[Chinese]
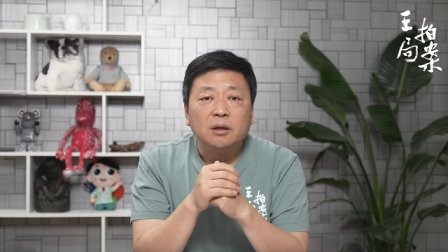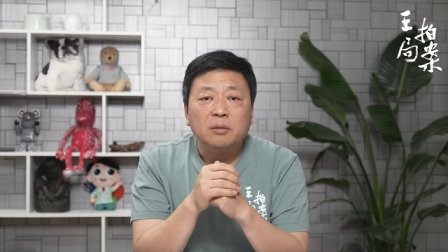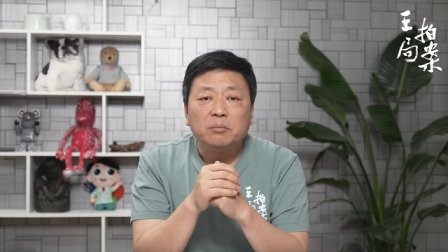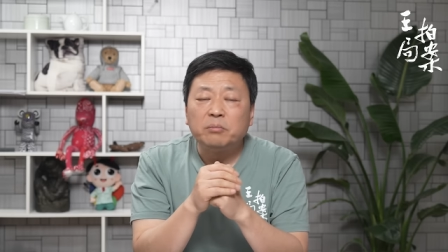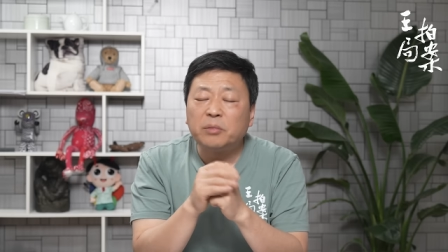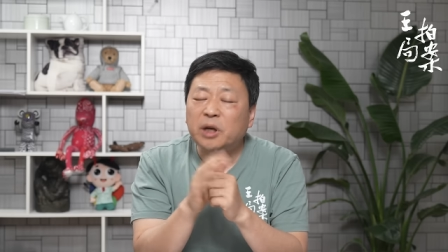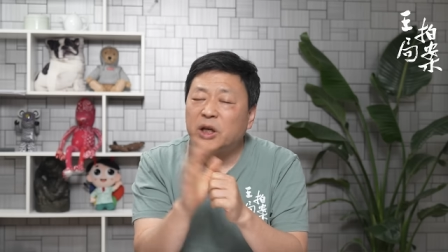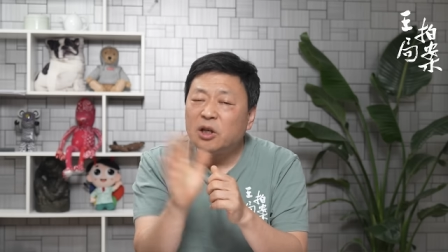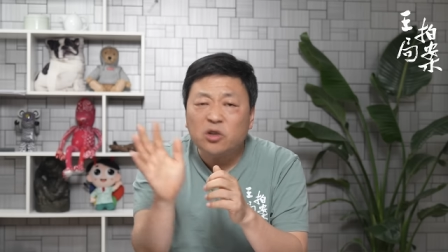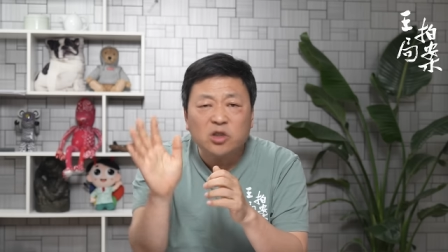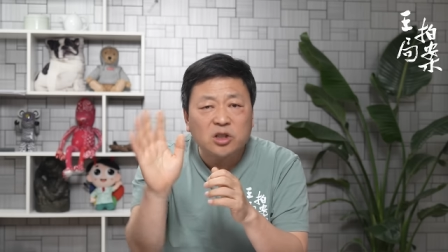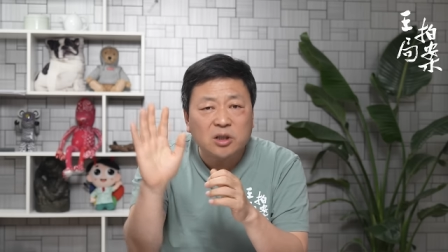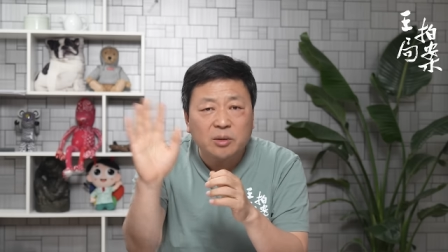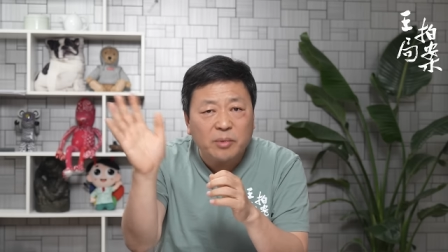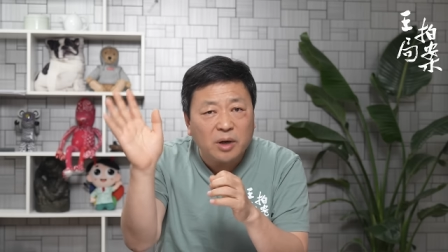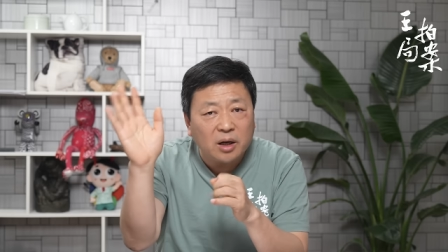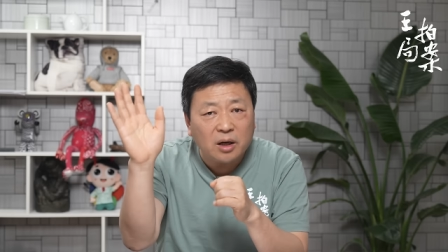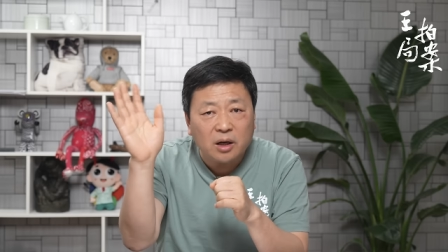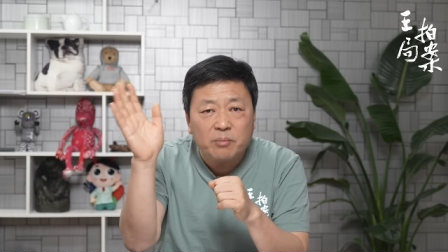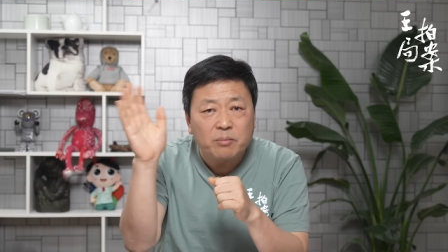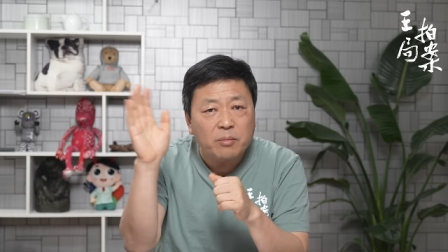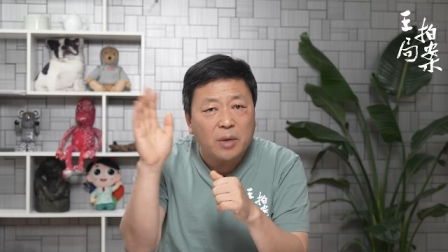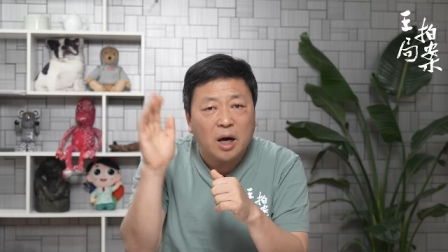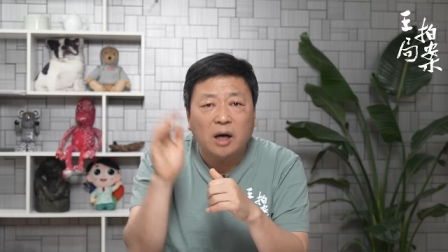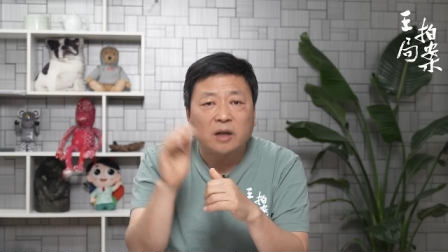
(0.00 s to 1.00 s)
没什么
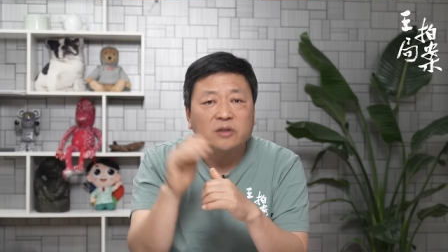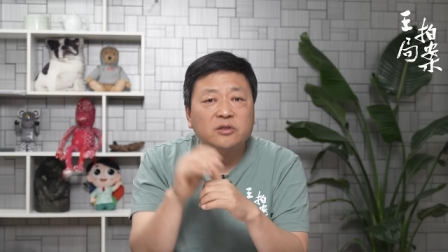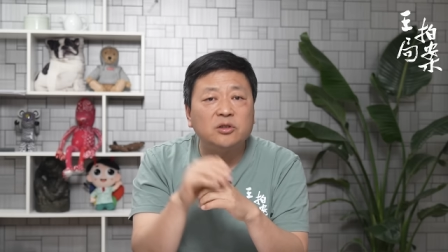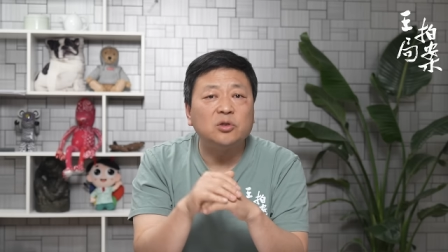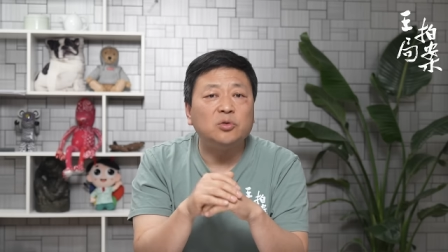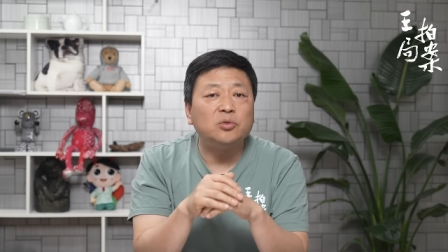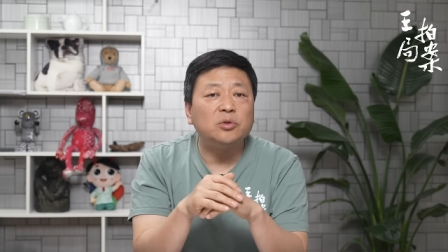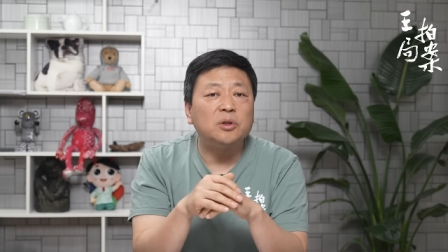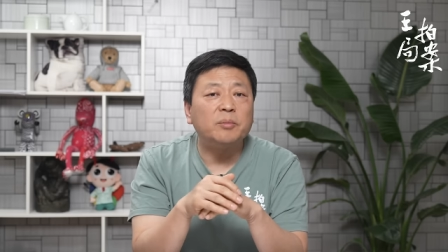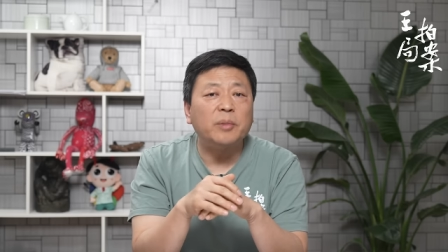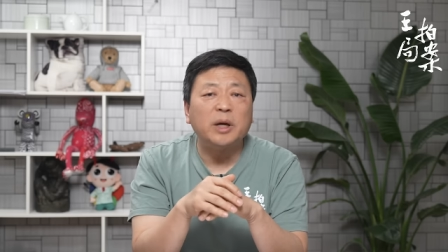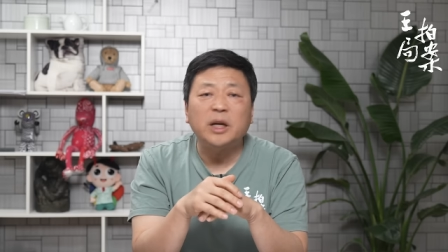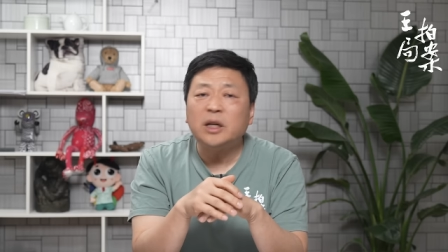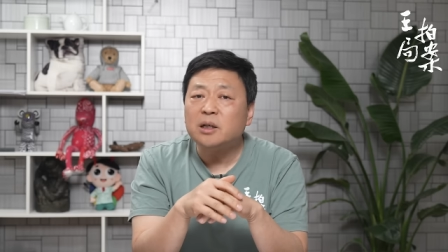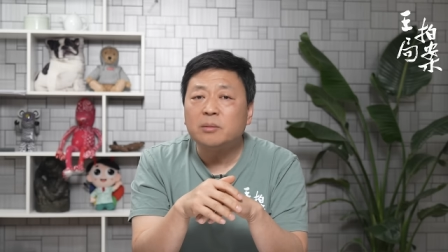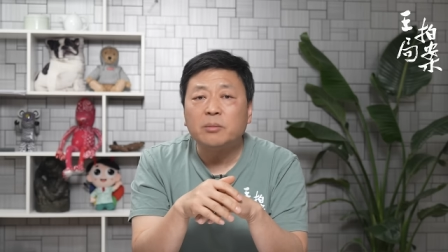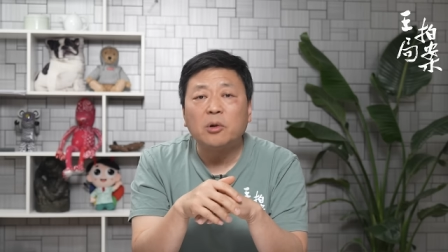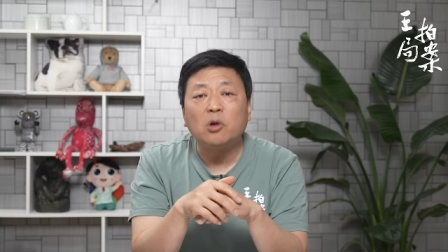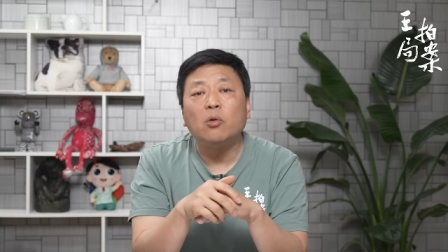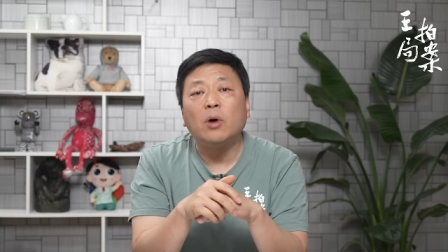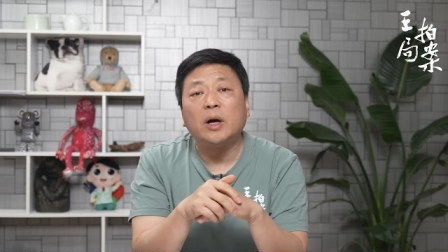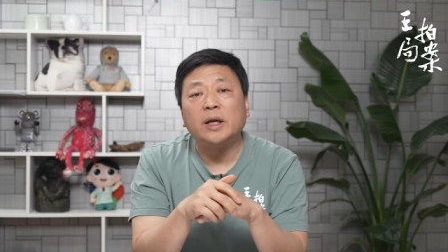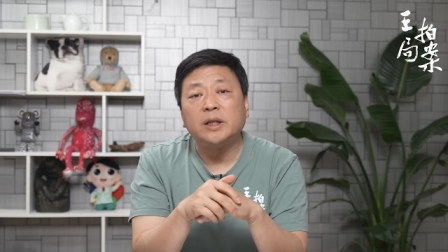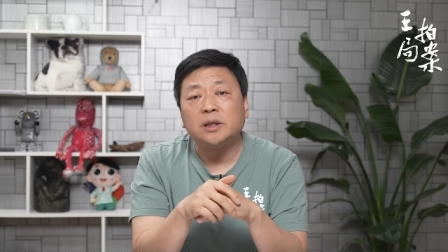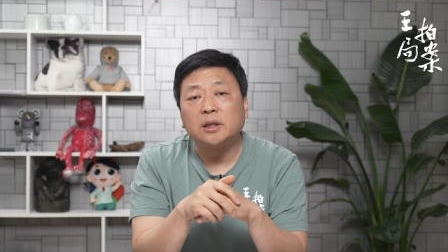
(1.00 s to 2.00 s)
跟马克思主义没什
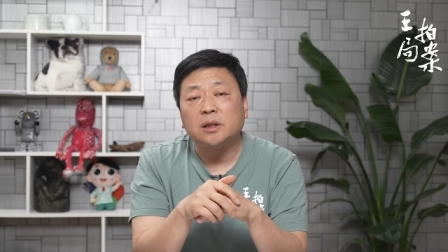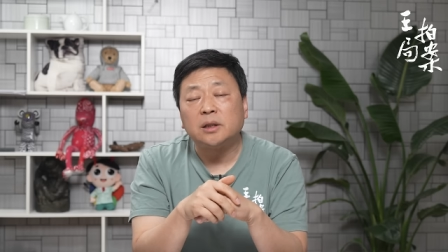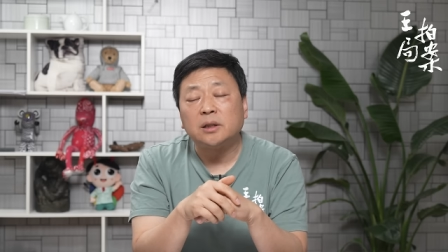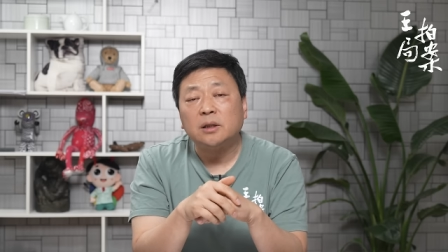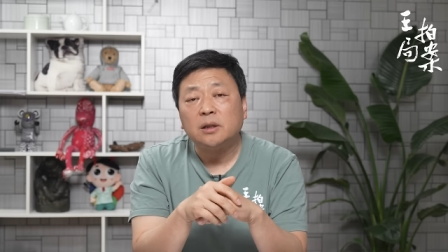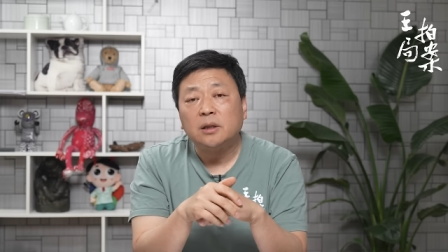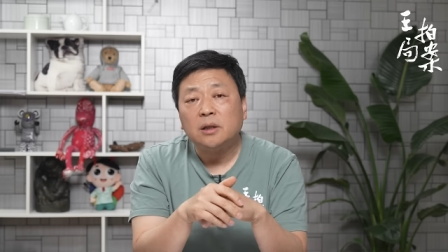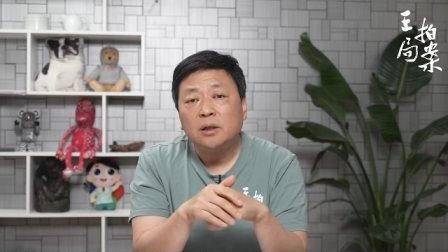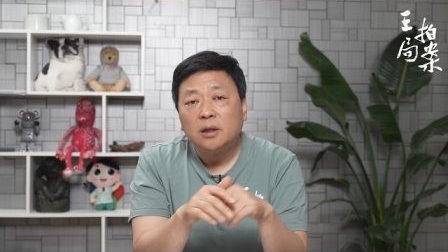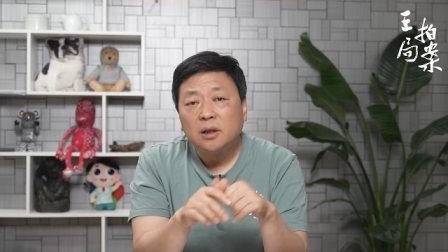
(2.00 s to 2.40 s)
么关系。